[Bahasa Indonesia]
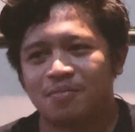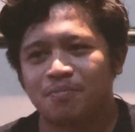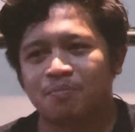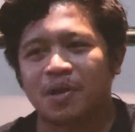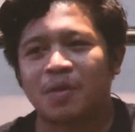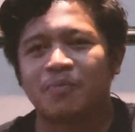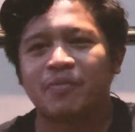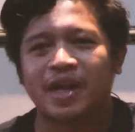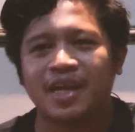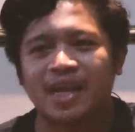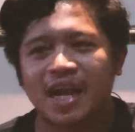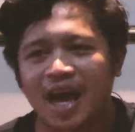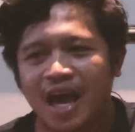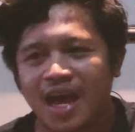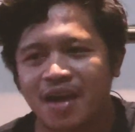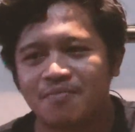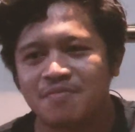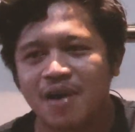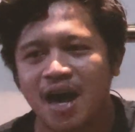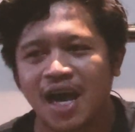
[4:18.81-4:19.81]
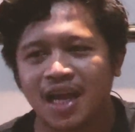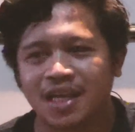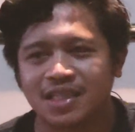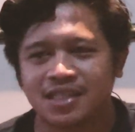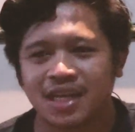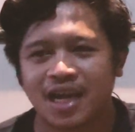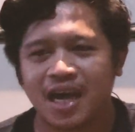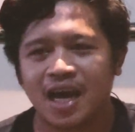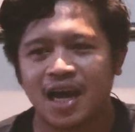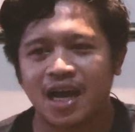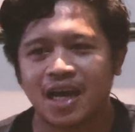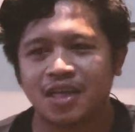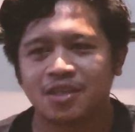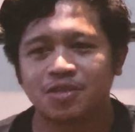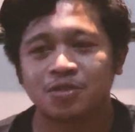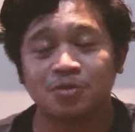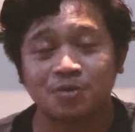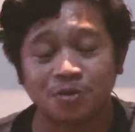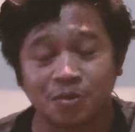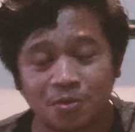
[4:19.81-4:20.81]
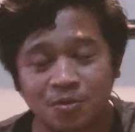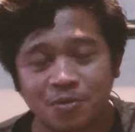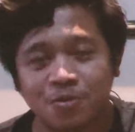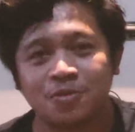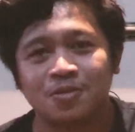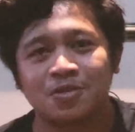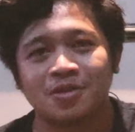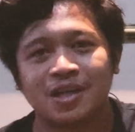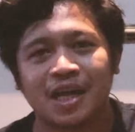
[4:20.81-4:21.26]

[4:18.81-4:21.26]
perbedaan bahasa suku